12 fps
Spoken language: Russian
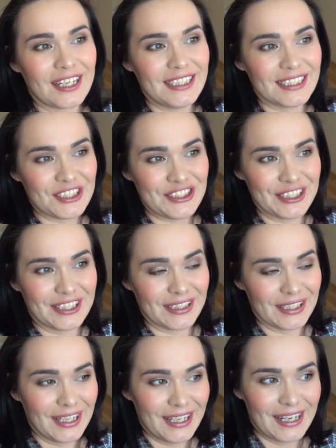
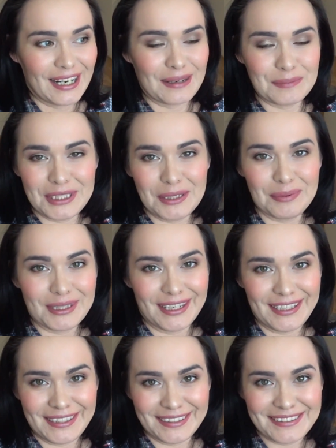конечно, а, мне
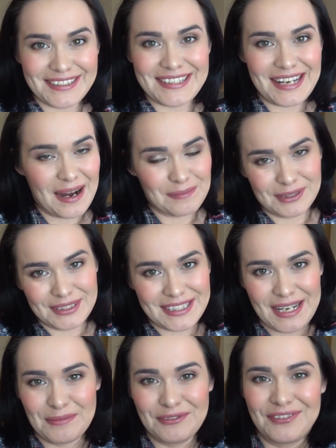подарил
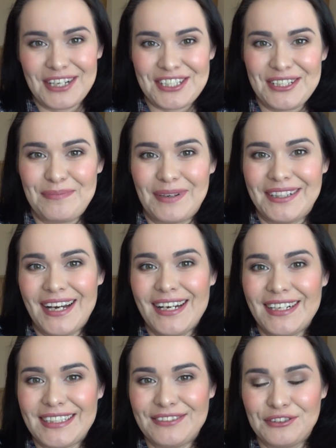самый-самый важный подарок.